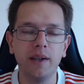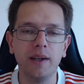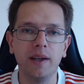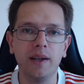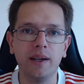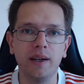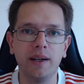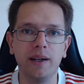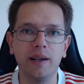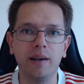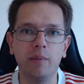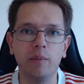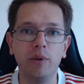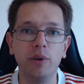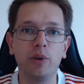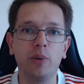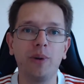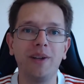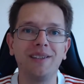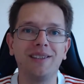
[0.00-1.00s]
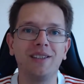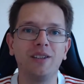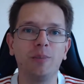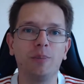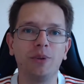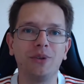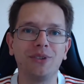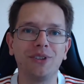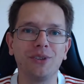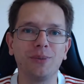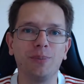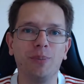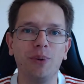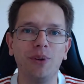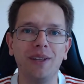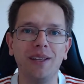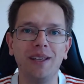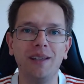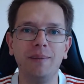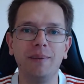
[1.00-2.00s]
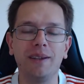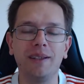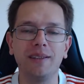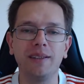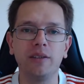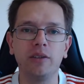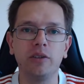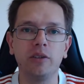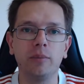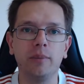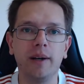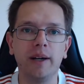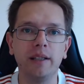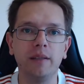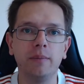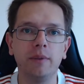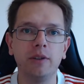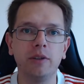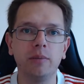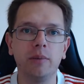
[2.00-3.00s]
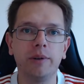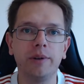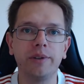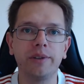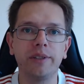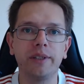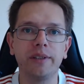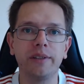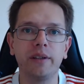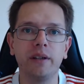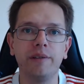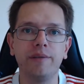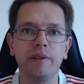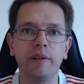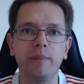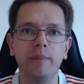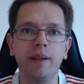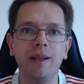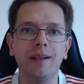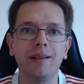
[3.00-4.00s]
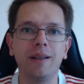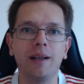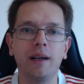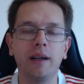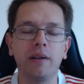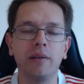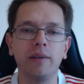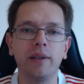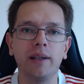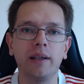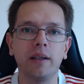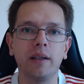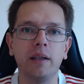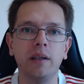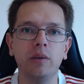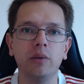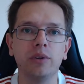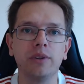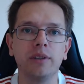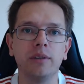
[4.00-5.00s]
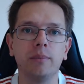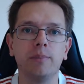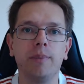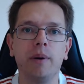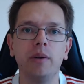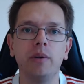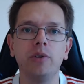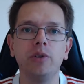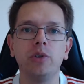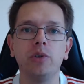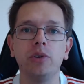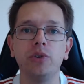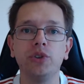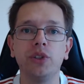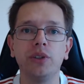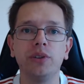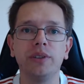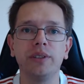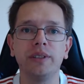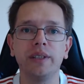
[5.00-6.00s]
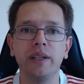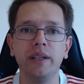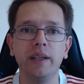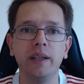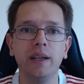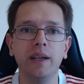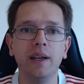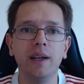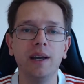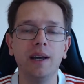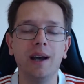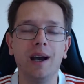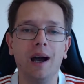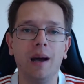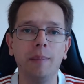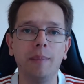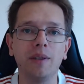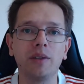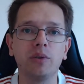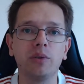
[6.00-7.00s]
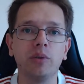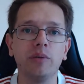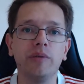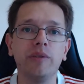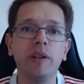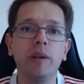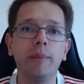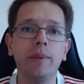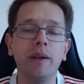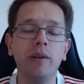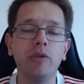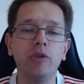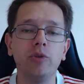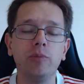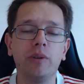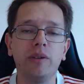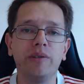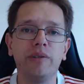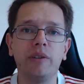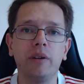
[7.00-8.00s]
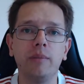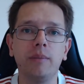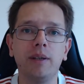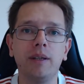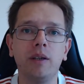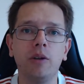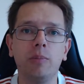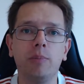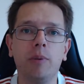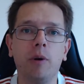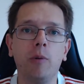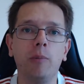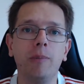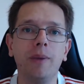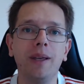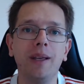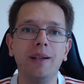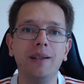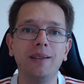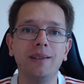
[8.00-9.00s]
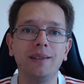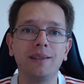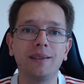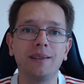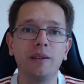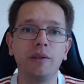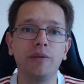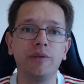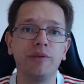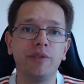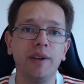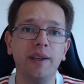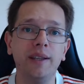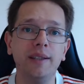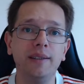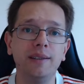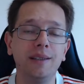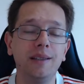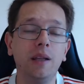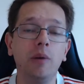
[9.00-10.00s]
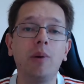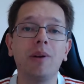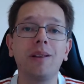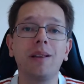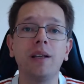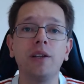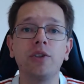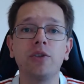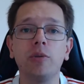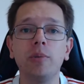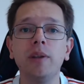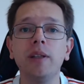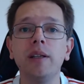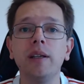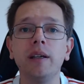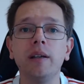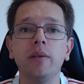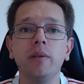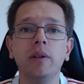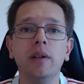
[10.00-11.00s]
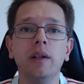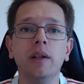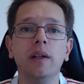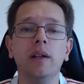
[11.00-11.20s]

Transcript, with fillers: Uh, muito conhecido por suas polêmicas e tudo mais, mas o Mauro César foi bem claro, né, que o São Paulo de Rogério Ceni amassou o Flamengo de uma forma que o Palmeiras não fez e nem o Atlético Mineiro.